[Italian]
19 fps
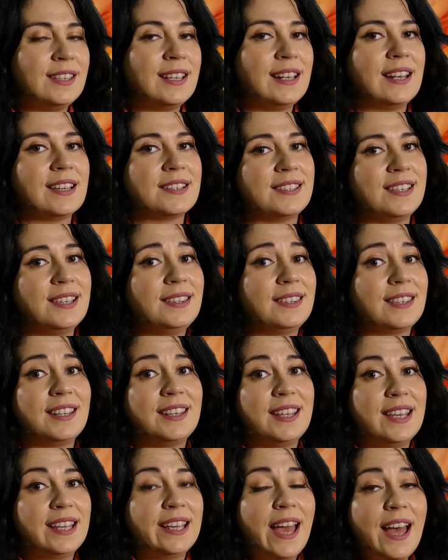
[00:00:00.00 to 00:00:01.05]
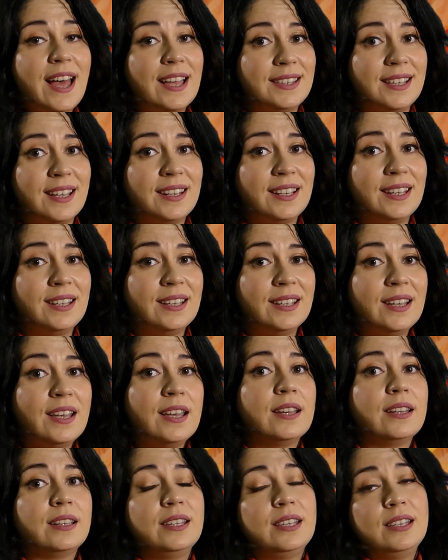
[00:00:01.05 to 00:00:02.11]
della setta dei catari,
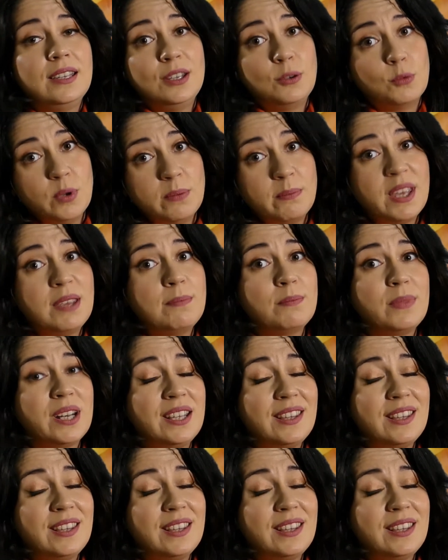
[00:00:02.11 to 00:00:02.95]
i cui membri